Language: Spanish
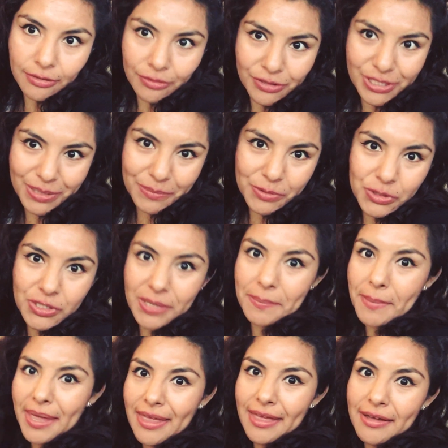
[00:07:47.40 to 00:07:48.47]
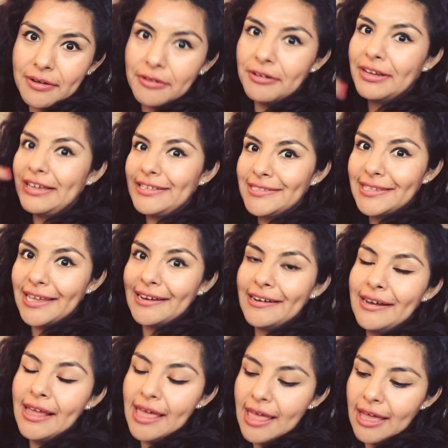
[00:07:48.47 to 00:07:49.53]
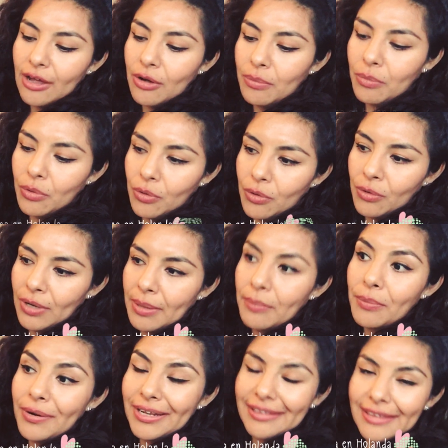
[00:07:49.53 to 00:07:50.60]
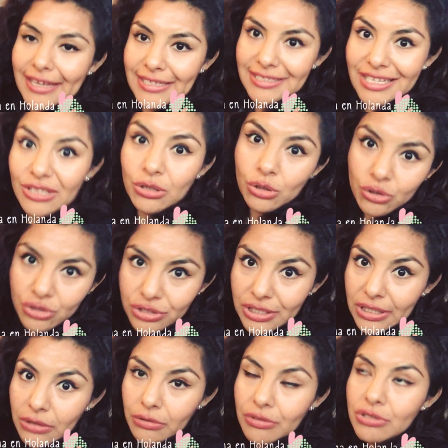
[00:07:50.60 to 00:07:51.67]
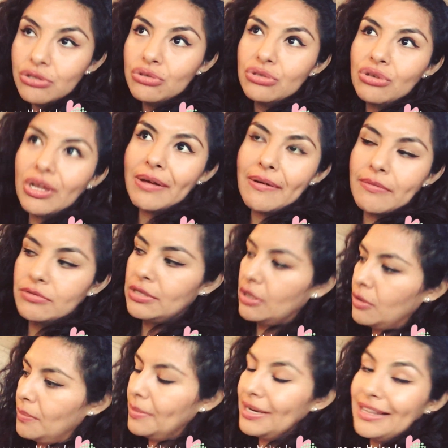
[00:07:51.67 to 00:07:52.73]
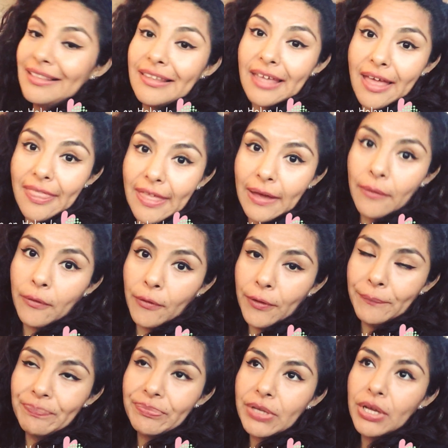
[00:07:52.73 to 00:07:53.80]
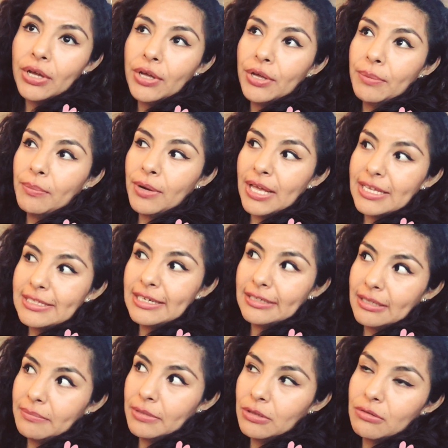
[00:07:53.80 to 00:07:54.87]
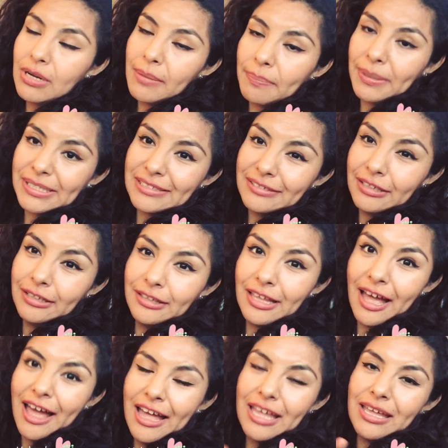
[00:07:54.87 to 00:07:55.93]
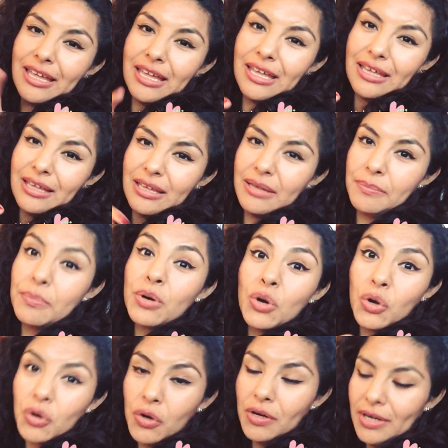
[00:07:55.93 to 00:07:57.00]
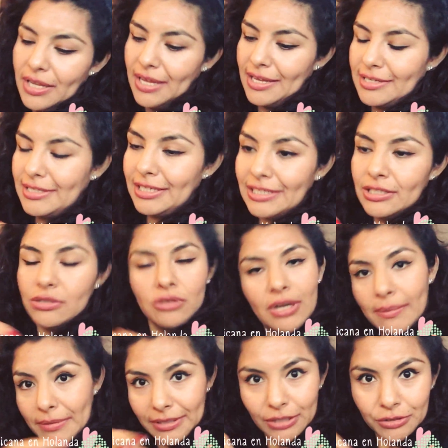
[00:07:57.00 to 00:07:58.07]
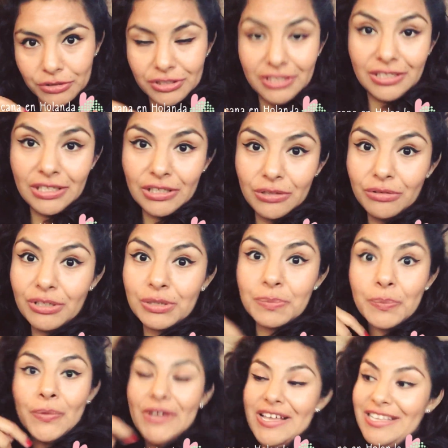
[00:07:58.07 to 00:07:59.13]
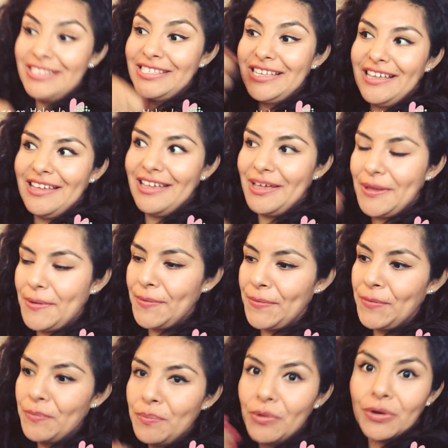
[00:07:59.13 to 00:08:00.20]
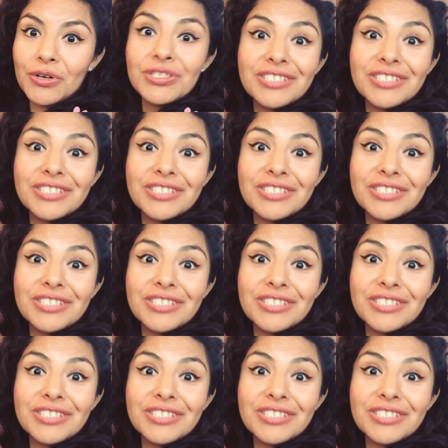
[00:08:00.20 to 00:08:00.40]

conocemos en México, que están como envueltas en tocino. Eso es lo que vamos a comer el día de hoy. Voy a hacer también una pastita y, brócoli así solamente cocidito y después eh, un poco